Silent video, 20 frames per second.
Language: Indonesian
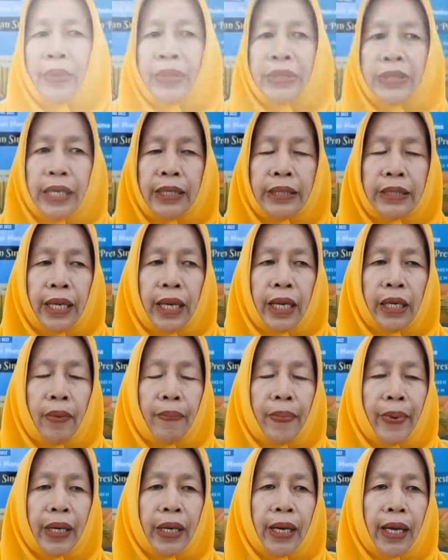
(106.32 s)
Pesan saya
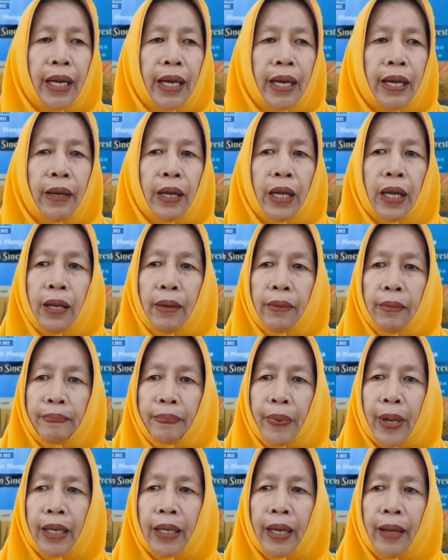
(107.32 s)
kepada
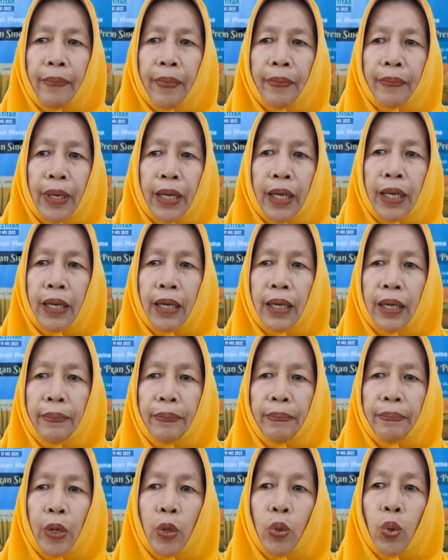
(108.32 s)
para eh,
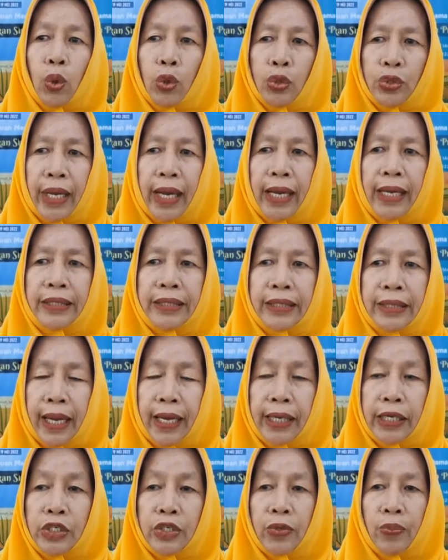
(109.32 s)
pengurus
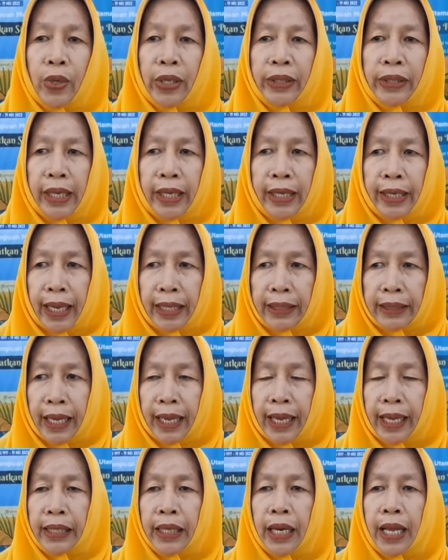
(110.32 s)
Aisyah di semua
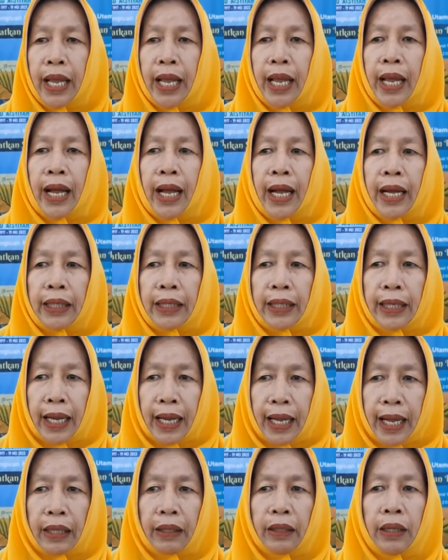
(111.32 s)
tingkatan
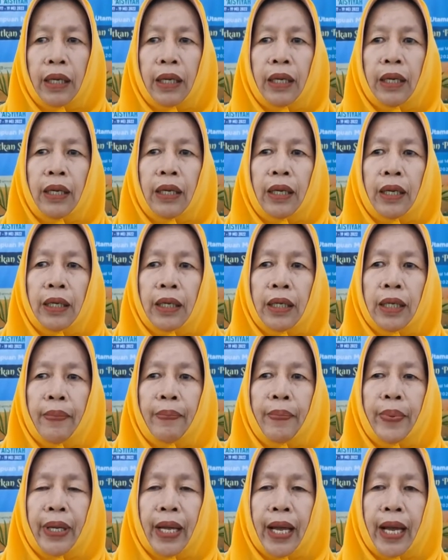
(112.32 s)
agar eh,
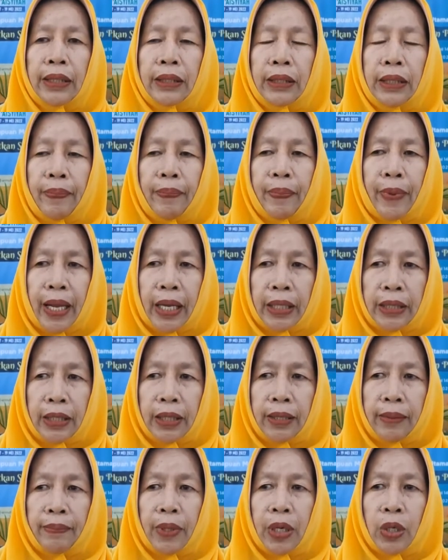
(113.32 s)
lebih aktif
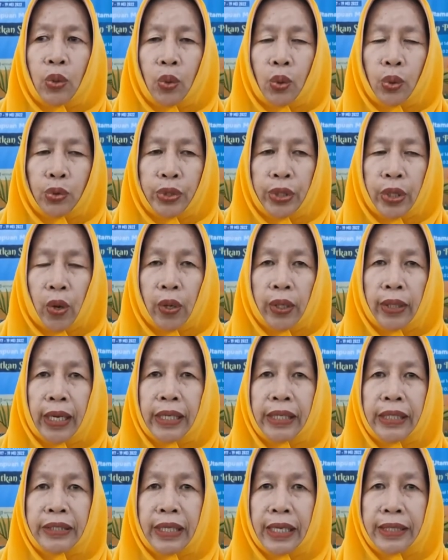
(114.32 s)
lagi mengurusi
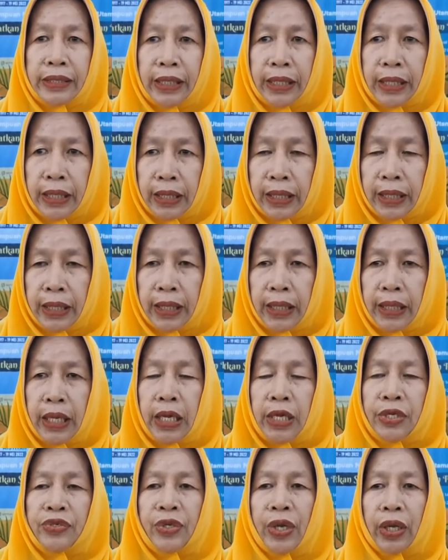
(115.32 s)
organisasi ini
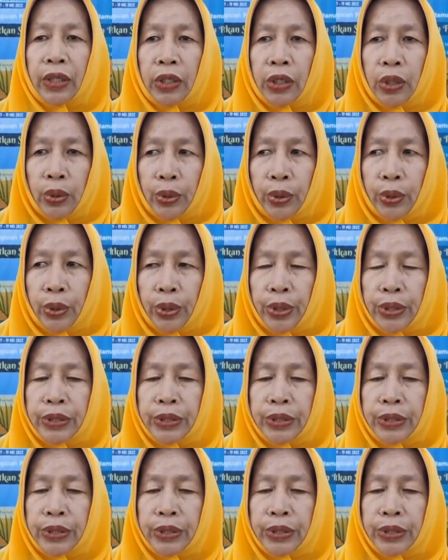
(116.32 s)
serius